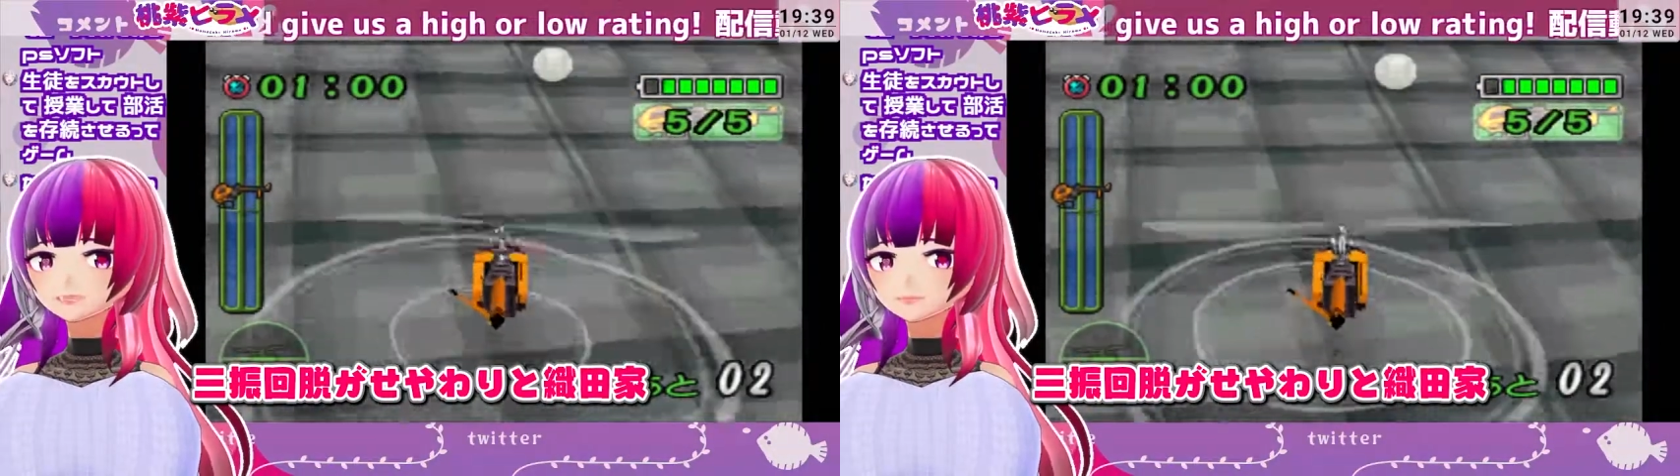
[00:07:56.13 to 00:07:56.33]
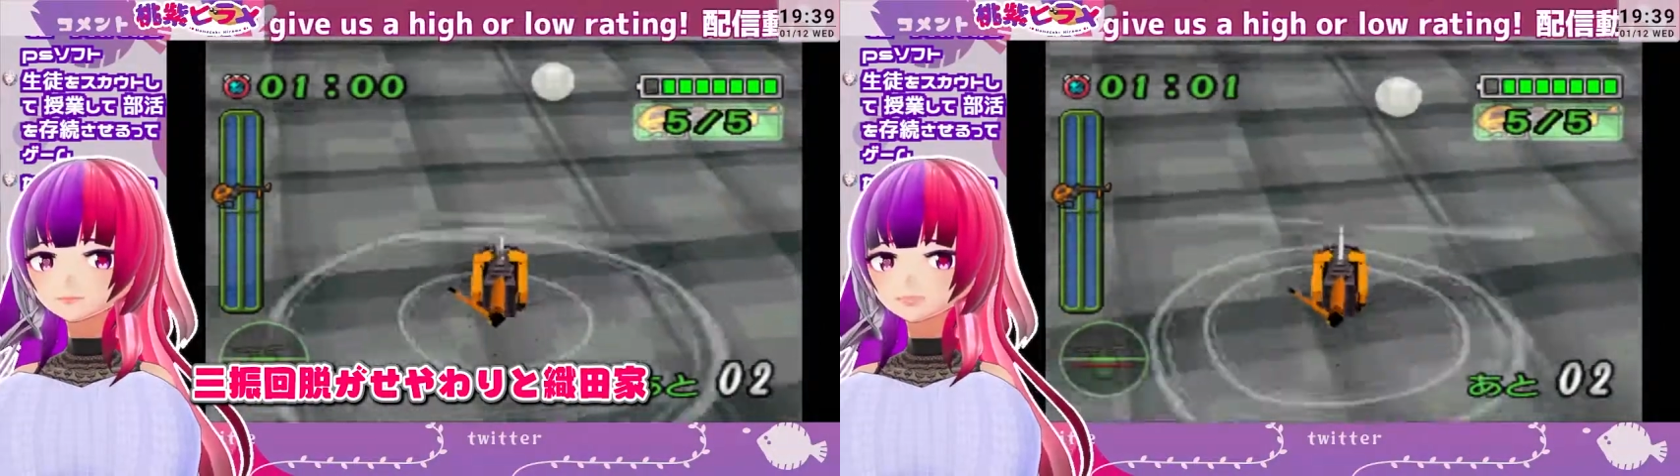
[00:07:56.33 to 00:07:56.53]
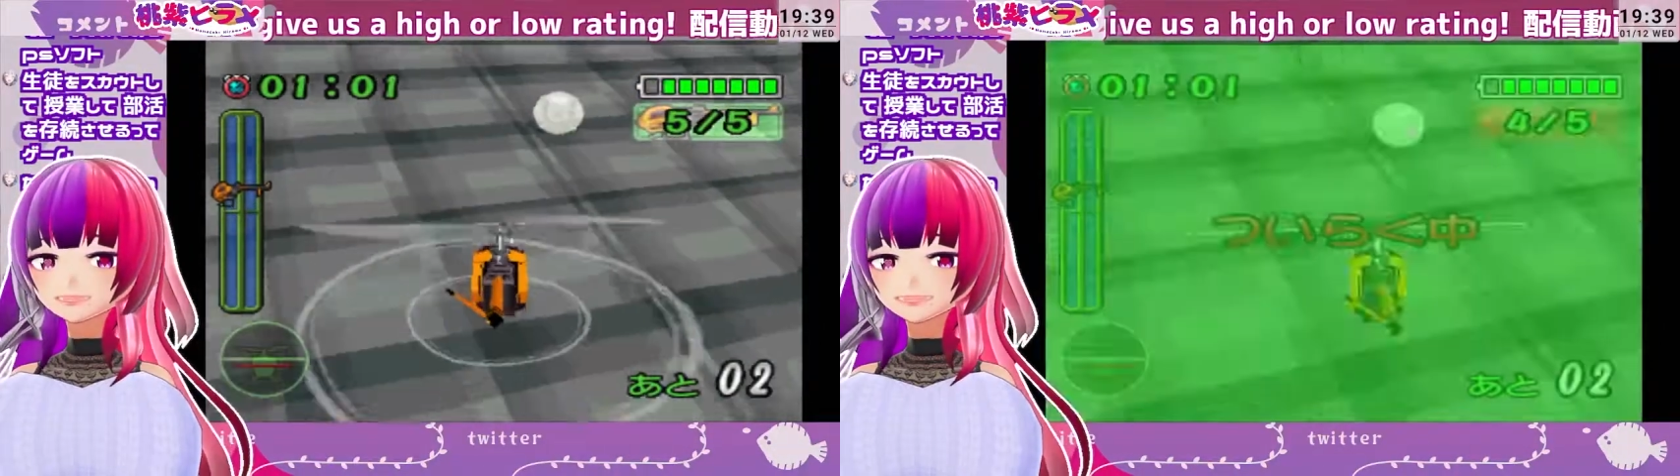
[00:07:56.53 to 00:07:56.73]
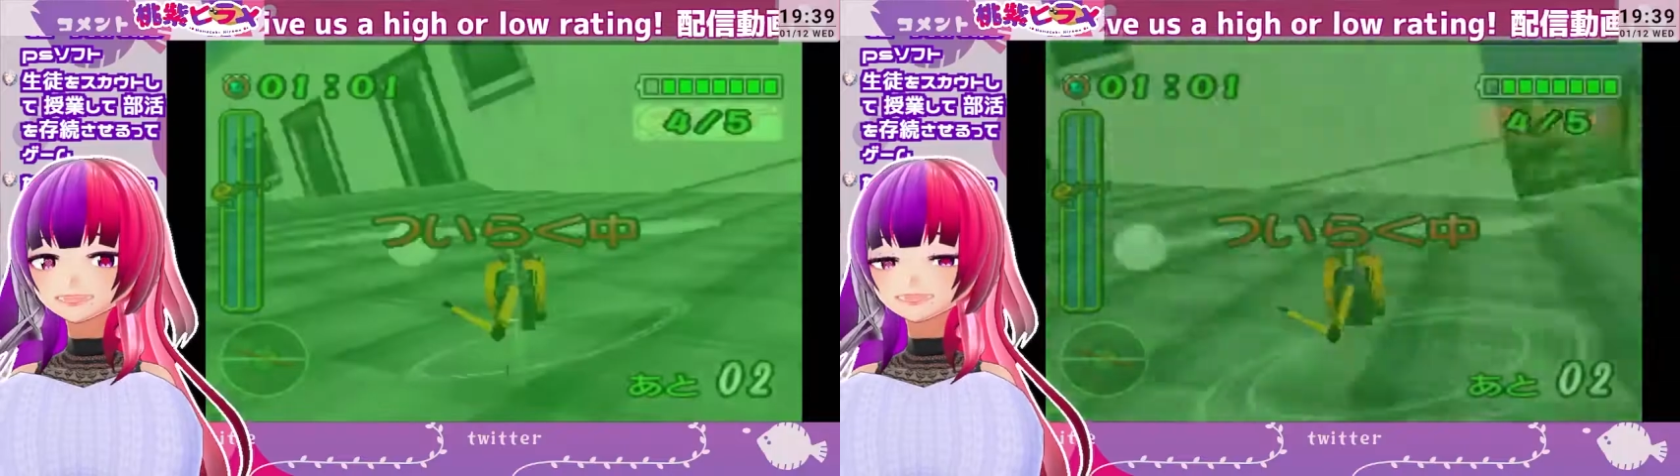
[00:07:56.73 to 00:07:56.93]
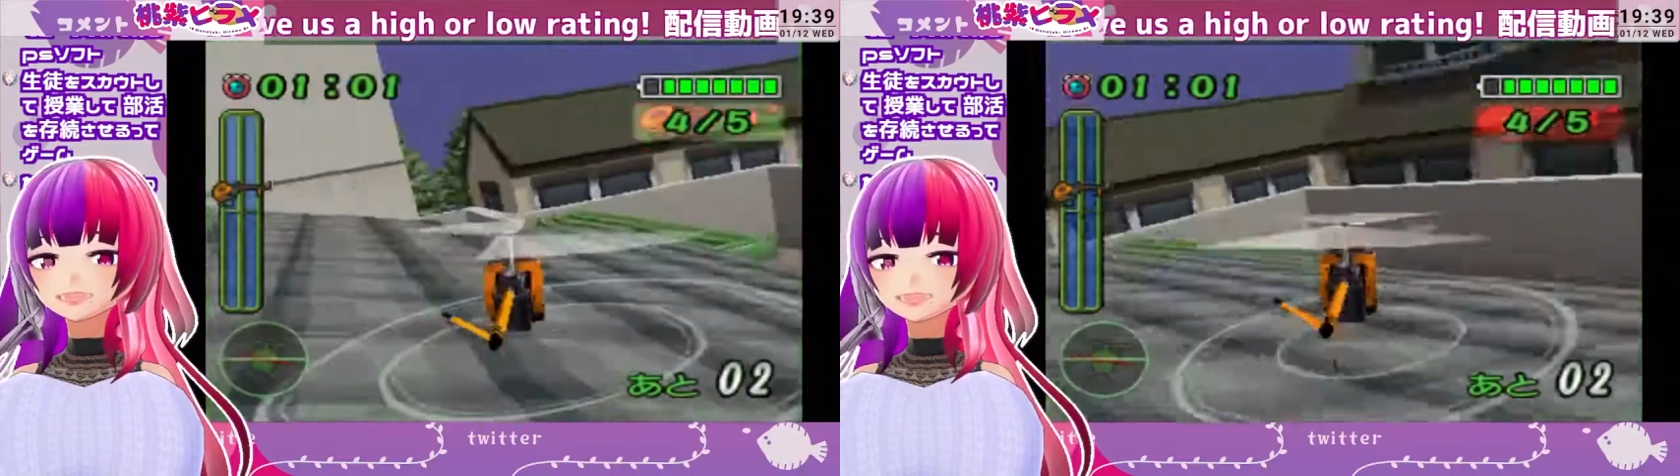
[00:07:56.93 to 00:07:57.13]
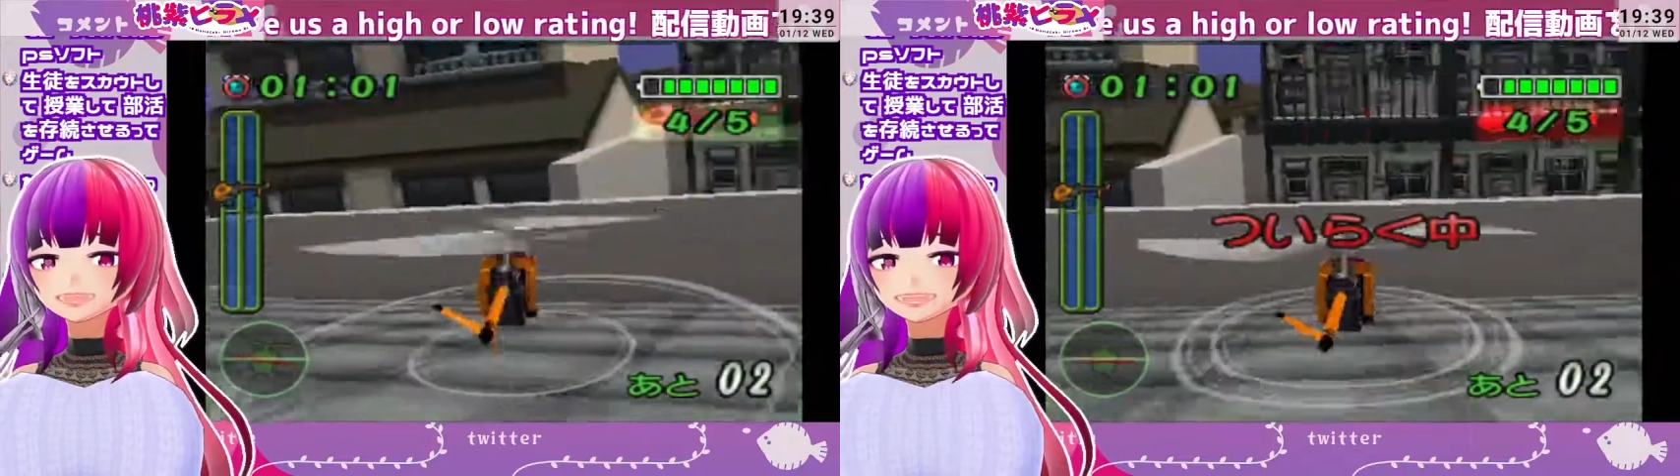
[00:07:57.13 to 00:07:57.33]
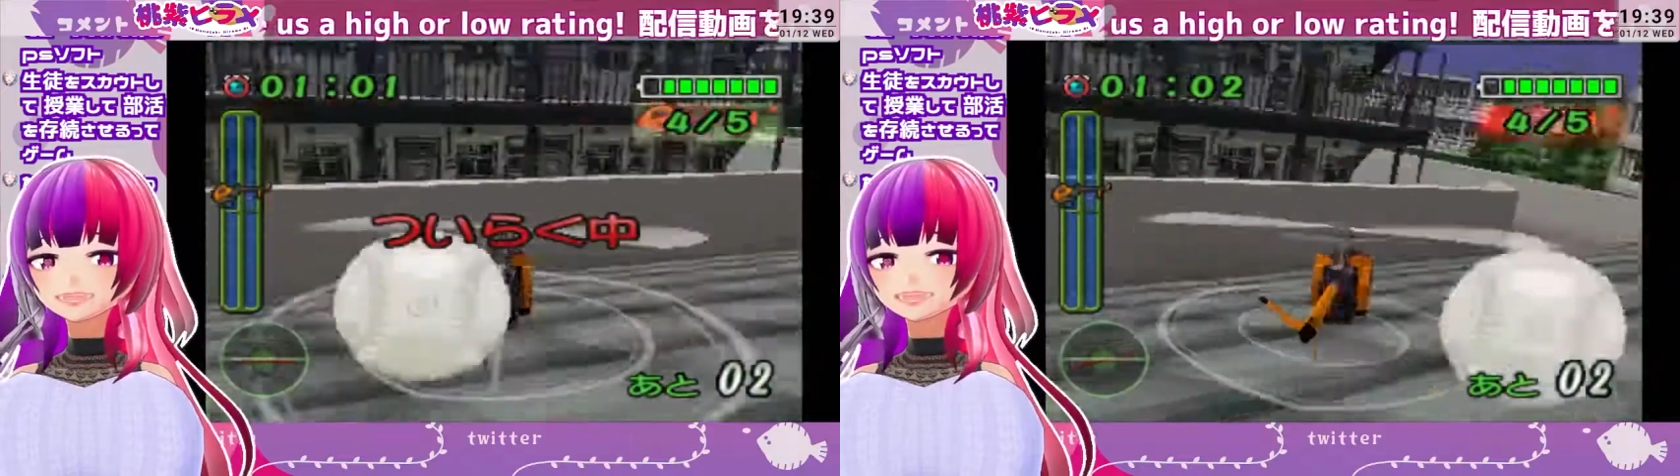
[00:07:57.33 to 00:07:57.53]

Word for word: 停止間、これやなきゃ。